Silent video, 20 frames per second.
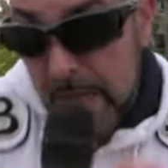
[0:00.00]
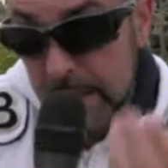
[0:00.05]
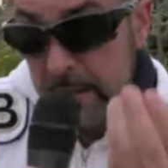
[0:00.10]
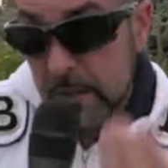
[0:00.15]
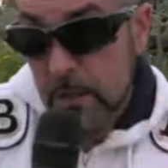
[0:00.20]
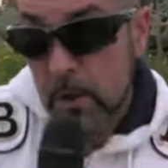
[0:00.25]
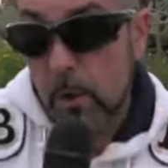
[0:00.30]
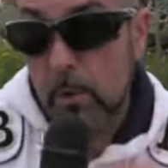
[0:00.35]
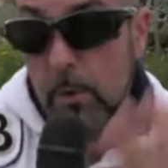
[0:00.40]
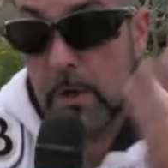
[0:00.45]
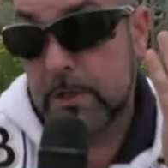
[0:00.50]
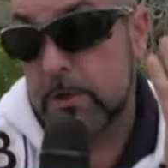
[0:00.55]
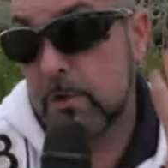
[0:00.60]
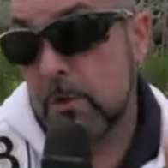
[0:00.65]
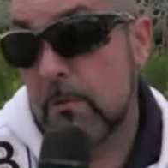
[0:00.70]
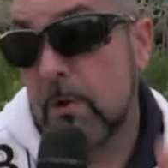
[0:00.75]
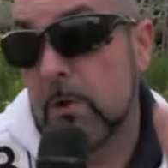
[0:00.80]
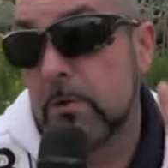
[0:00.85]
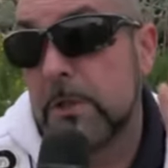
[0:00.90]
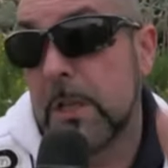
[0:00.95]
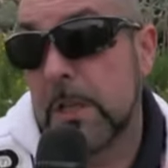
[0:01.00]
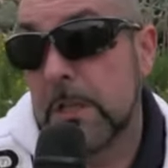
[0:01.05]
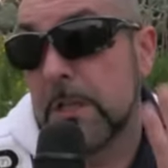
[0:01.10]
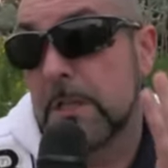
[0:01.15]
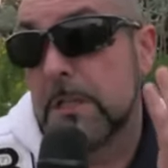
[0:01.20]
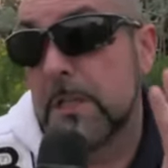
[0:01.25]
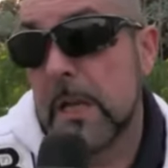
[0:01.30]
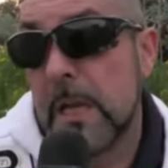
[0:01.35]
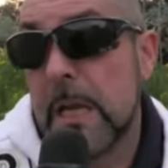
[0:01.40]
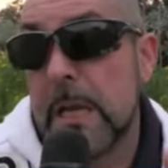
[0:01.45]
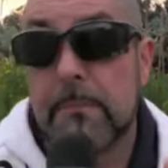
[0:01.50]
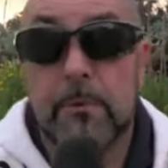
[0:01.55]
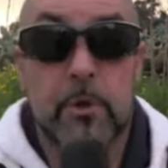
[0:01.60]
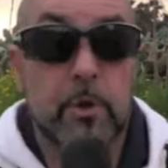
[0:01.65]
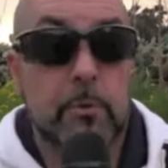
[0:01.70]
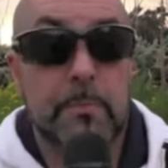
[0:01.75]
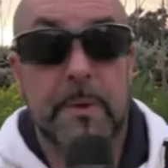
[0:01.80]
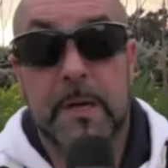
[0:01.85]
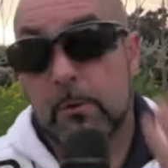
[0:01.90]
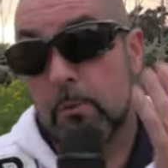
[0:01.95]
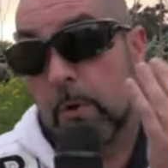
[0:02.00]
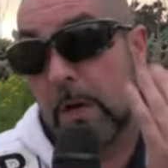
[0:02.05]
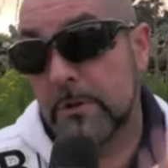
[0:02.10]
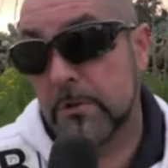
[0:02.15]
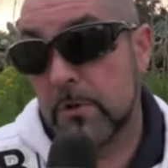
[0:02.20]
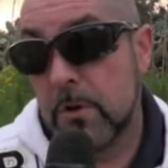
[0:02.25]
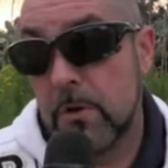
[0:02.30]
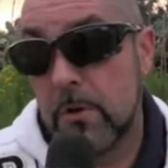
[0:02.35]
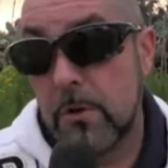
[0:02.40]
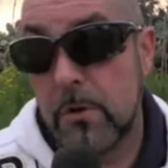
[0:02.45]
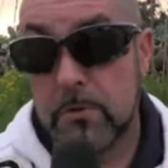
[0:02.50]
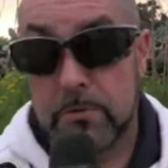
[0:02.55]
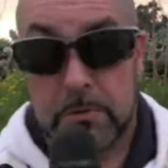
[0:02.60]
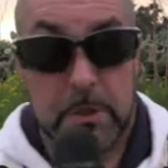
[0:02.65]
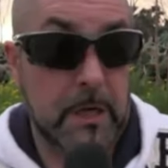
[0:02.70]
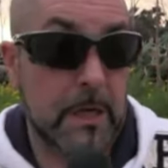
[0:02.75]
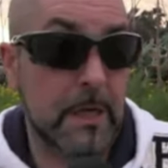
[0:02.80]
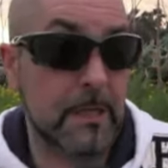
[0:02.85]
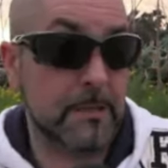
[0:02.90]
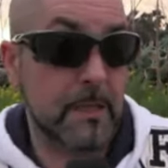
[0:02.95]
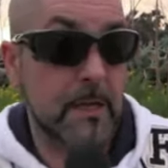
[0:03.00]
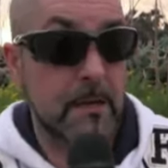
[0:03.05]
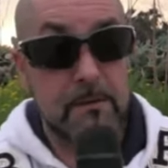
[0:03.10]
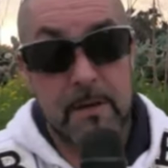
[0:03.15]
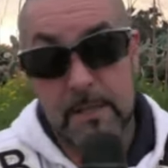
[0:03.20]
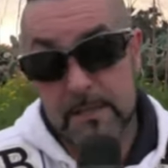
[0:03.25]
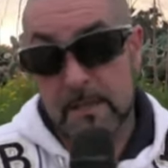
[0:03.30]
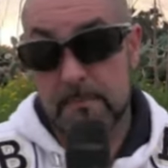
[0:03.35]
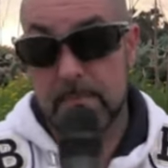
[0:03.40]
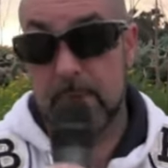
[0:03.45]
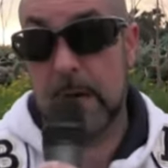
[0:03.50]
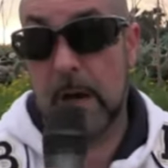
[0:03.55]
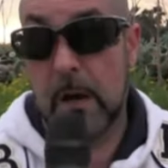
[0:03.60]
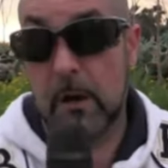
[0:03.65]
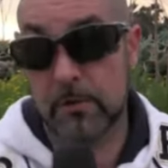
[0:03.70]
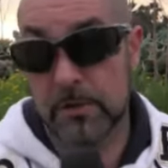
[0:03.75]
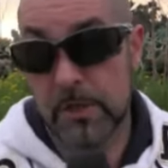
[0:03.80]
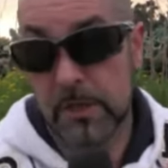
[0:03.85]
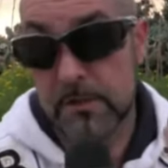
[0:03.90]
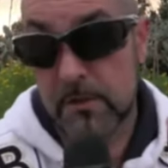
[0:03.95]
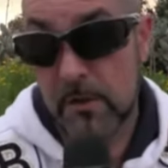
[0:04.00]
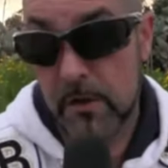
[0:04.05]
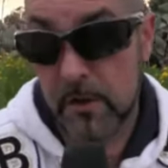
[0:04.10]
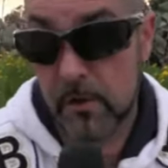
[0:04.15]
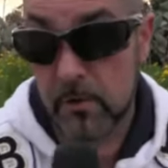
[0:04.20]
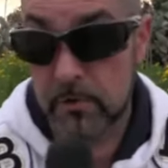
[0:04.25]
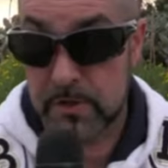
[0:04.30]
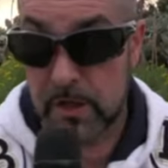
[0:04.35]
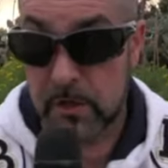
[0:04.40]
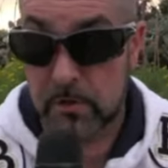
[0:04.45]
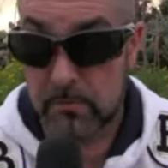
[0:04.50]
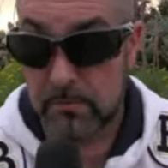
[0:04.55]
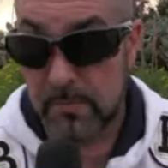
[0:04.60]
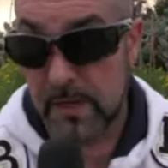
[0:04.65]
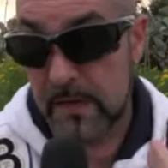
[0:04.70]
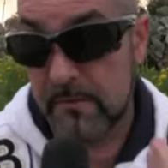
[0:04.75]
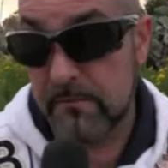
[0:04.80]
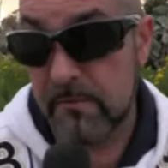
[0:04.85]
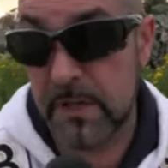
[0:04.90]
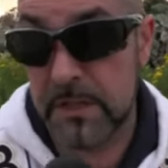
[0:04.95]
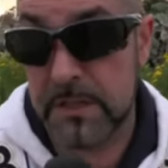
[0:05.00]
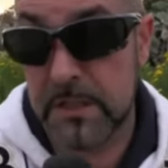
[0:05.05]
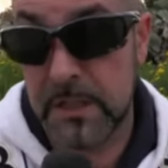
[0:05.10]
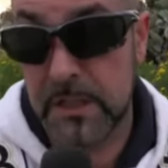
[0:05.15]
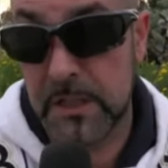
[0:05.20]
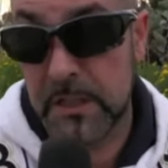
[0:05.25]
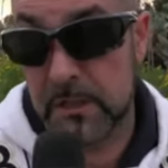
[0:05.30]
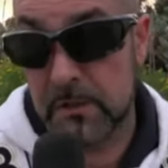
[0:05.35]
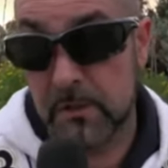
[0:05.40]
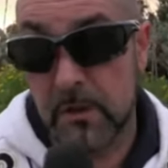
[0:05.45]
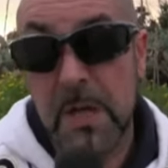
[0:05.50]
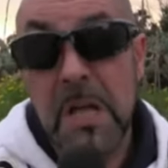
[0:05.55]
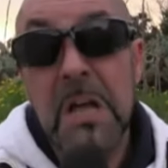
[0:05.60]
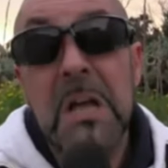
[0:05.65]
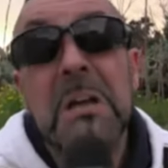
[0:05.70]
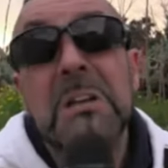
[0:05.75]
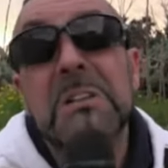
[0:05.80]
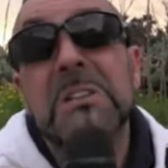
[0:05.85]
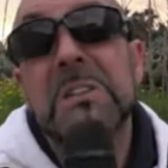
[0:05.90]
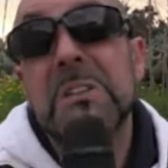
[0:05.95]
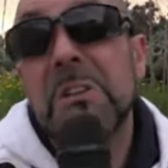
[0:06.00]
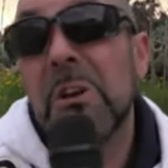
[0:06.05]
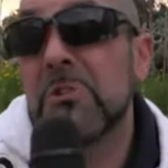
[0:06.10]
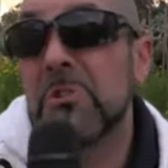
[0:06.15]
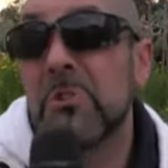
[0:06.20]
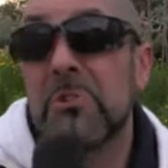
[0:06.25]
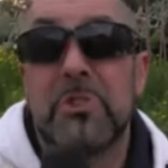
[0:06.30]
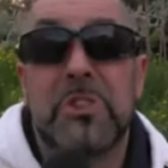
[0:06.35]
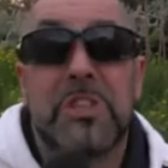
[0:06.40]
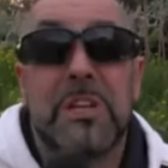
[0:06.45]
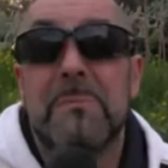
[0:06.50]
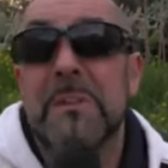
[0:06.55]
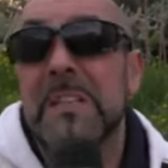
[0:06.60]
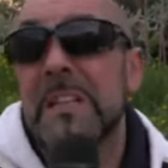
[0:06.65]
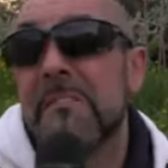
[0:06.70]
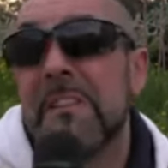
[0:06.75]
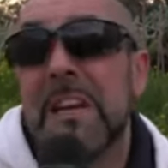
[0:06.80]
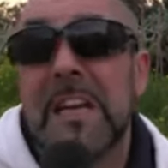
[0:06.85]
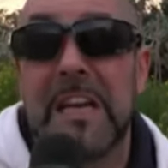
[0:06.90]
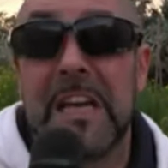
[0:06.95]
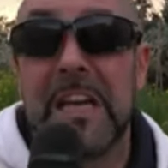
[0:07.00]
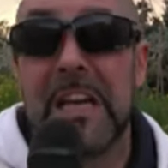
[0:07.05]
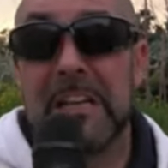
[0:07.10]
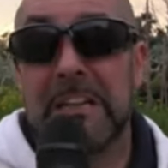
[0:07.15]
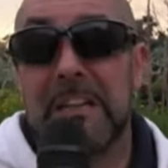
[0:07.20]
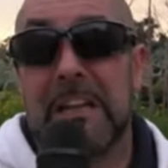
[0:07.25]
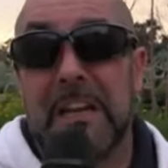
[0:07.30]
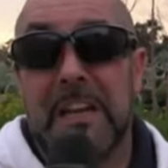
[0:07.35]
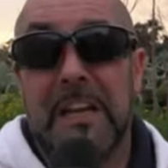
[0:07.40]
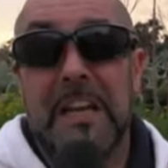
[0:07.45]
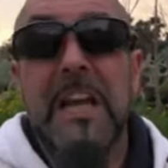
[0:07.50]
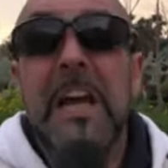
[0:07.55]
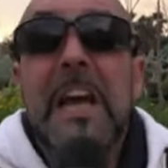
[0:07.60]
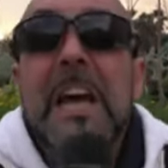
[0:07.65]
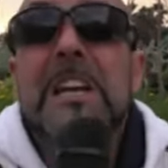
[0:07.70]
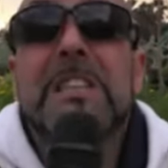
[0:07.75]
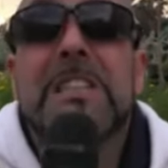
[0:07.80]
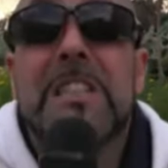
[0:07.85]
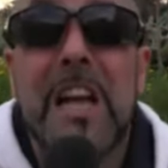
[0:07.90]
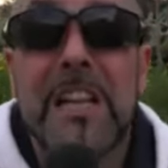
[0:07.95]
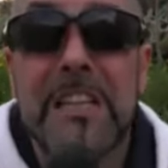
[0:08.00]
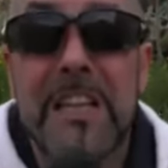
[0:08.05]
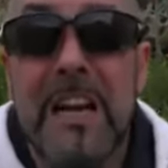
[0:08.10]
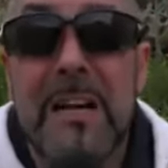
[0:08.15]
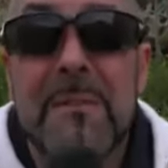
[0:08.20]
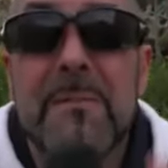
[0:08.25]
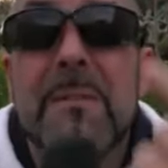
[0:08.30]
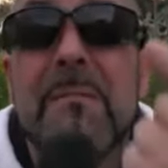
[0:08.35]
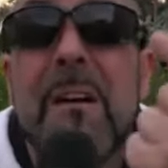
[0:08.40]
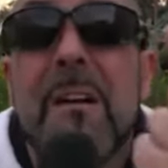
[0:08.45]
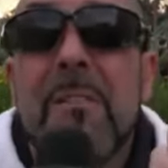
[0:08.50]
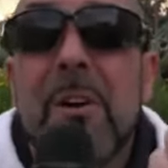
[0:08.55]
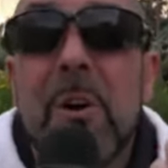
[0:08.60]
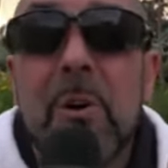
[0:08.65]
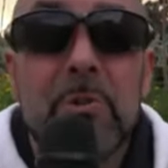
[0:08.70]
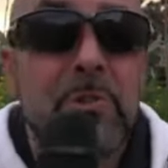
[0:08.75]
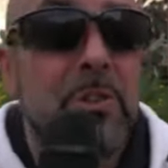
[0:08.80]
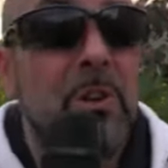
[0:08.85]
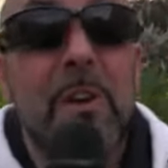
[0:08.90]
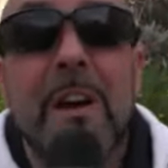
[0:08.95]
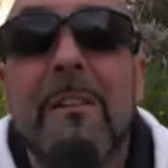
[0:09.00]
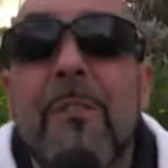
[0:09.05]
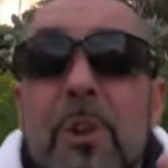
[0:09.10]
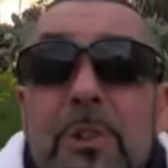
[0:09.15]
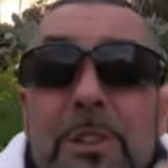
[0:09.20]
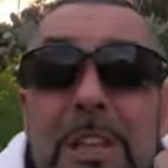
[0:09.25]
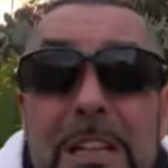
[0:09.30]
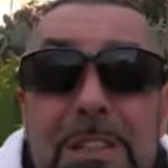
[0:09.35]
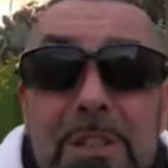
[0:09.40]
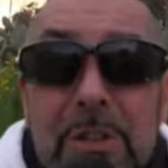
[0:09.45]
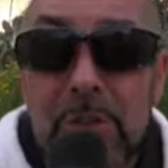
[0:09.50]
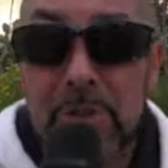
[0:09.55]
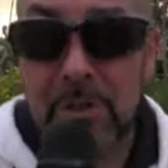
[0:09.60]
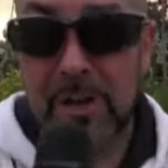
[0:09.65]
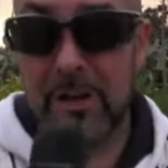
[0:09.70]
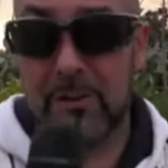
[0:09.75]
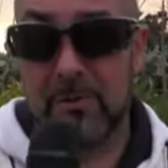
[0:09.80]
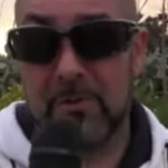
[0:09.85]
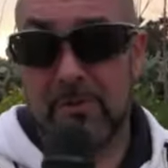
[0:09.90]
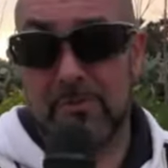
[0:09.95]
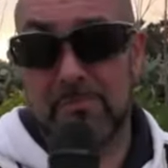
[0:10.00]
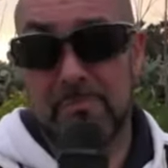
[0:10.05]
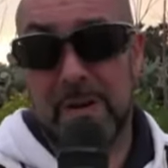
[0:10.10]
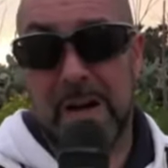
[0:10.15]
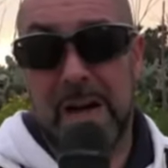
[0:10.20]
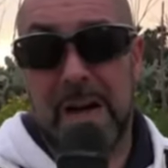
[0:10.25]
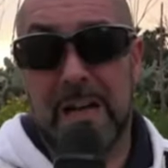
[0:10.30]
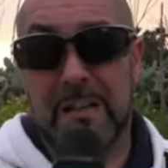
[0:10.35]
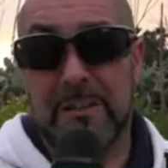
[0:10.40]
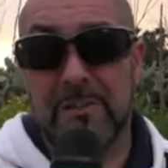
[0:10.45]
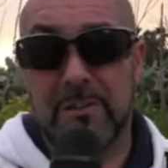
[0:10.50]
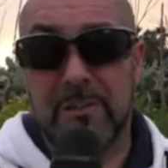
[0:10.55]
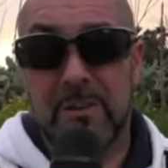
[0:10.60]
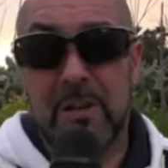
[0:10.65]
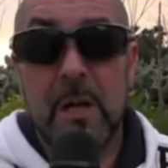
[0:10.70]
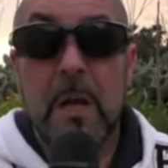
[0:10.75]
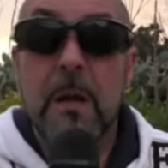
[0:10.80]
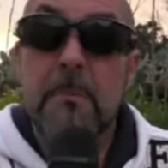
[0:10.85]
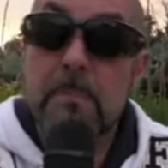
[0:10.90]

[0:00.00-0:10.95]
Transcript: Ma dico quattro volte di seguito, per quattro notti, lei se ne va sempre nello stesso negozio a rubare il vestito. Signor giudice, mi deve credere, è stata la prima volta, una volta sola l'ho rubato.